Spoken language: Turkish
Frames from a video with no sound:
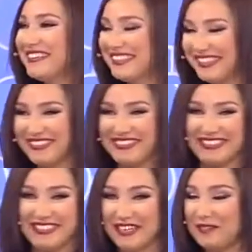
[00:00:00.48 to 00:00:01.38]
evet,
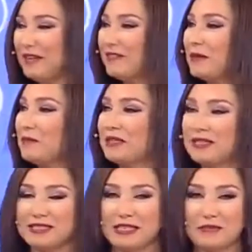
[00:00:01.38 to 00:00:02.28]
evet. Ama evlenmeni
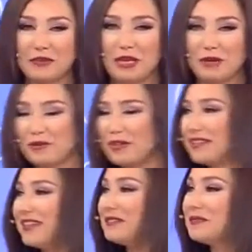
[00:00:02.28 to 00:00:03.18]
de istemiyorlar
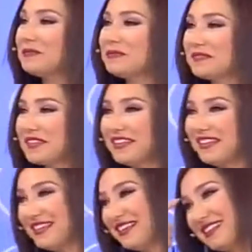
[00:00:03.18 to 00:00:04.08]
Şanslıymışsınız Sait
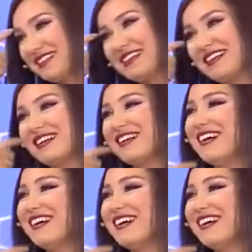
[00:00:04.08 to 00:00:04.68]
Bestavlı abi.